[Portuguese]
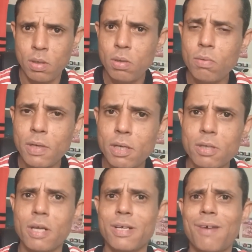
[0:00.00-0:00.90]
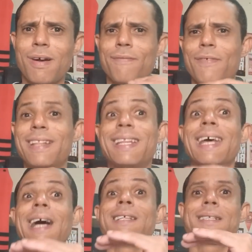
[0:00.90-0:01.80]
E o Isla já com a
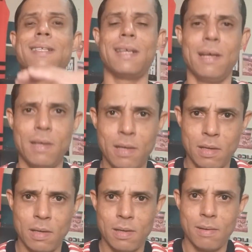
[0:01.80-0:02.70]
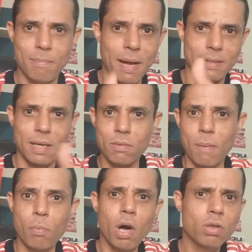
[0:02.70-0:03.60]
veterância batendo a
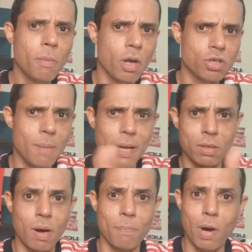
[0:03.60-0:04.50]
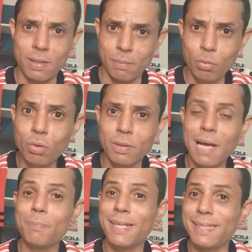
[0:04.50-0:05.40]
porta, ou melhor, já bateu a porta há muito
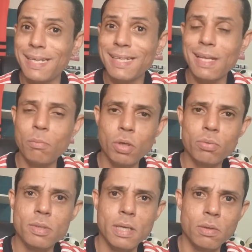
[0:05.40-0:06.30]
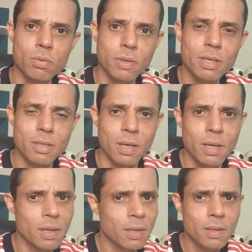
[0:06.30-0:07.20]
tempo, tem 30 e muitos anos o Isla,
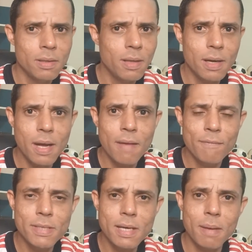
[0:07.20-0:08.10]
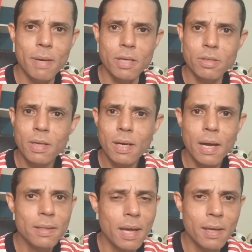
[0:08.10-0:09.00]
decai fisicamente, decai
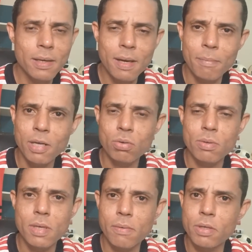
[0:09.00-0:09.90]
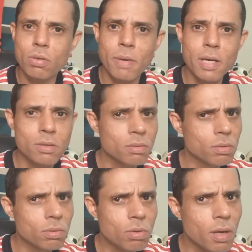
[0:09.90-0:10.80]
tecnicamente, consequentemente,
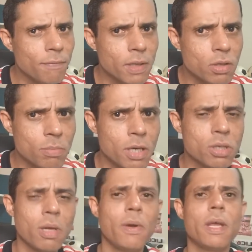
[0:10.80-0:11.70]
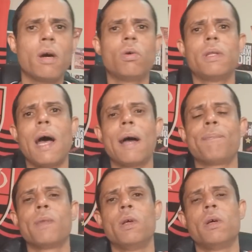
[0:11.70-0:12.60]
hum, evidentemente que não iria rodar
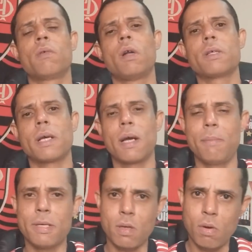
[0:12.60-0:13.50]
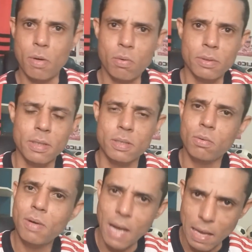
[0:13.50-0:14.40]
com a nossa camisa como aconteceu,
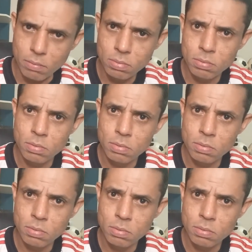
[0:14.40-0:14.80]
claro.